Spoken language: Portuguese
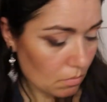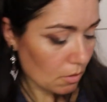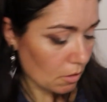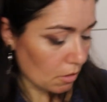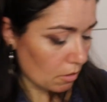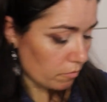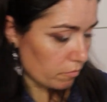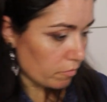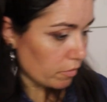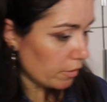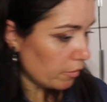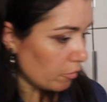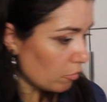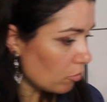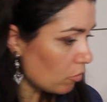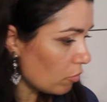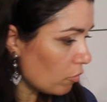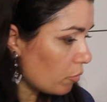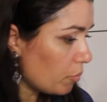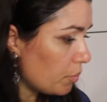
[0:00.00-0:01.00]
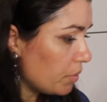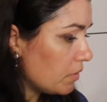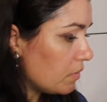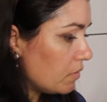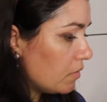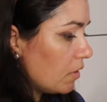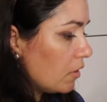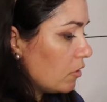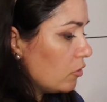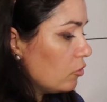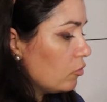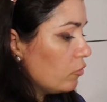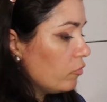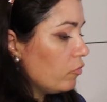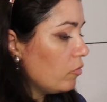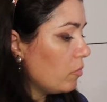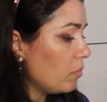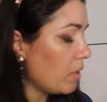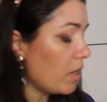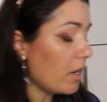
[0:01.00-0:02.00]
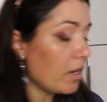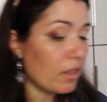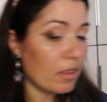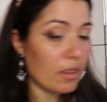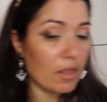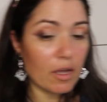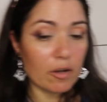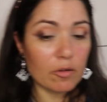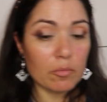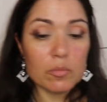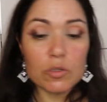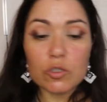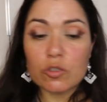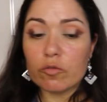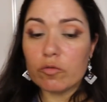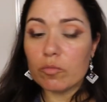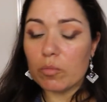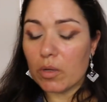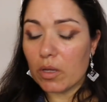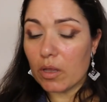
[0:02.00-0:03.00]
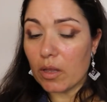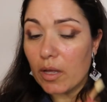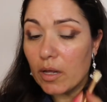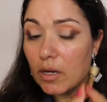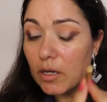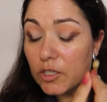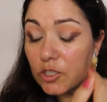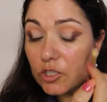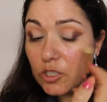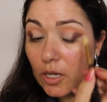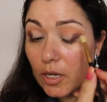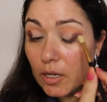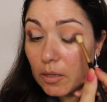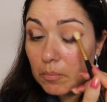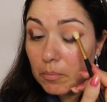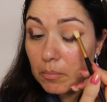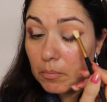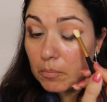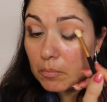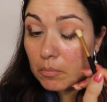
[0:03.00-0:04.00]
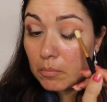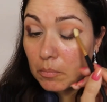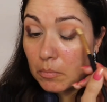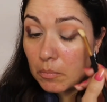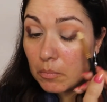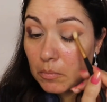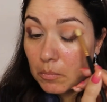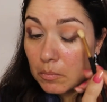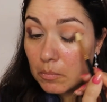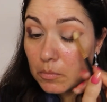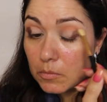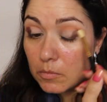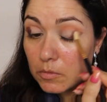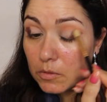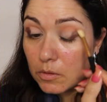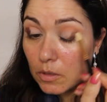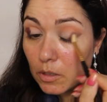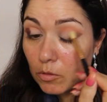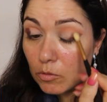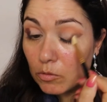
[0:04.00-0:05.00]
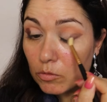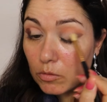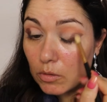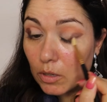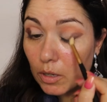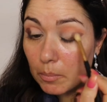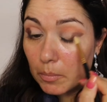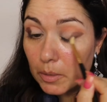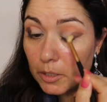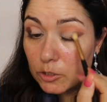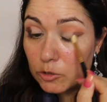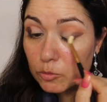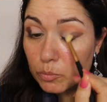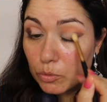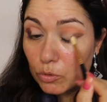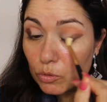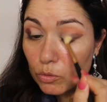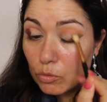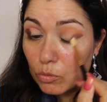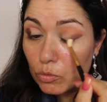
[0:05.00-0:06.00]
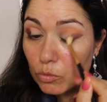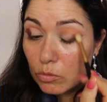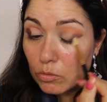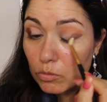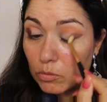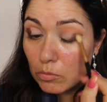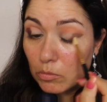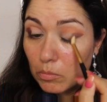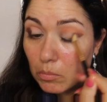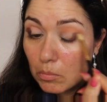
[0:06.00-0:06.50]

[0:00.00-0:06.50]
E venho com o pincel de esfumar e dar uma esfumadela já sem colocar mais produto.